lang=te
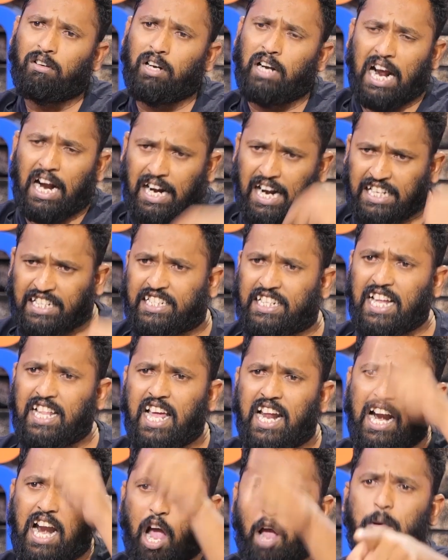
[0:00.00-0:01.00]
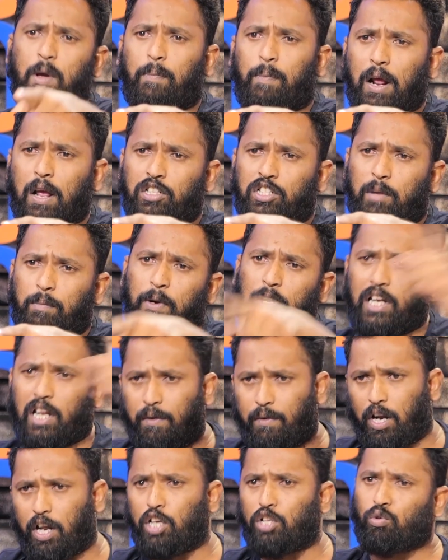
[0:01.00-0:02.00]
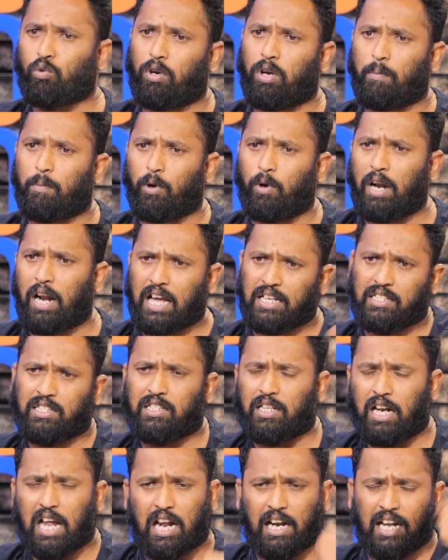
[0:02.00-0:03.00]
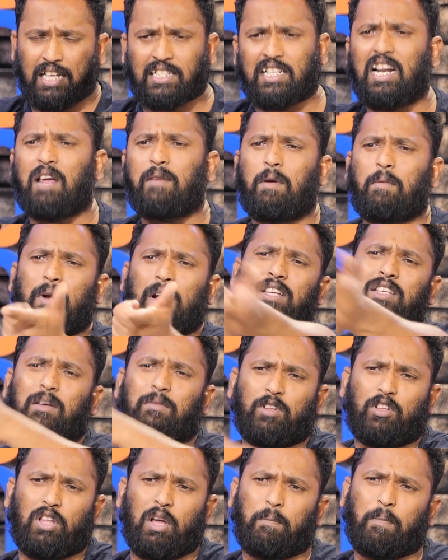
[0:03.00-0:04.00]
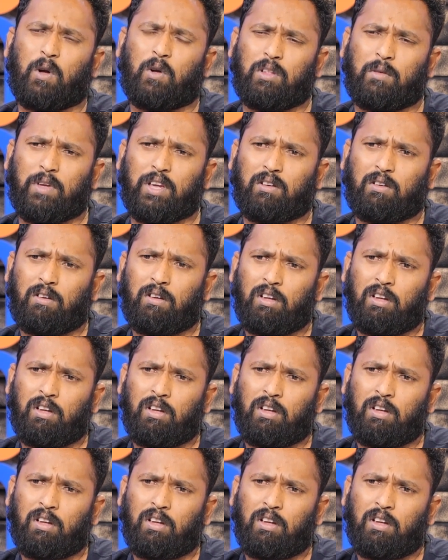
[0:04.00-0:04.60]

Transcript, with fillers: నా నచ్చింది నా అభిప్రాయం చెప్పి టీవీలో వేసుకున్నప్పుడు నా నా నచ్చని అభిప్రాయం చెప్తే తప్పే ఉంది మీకు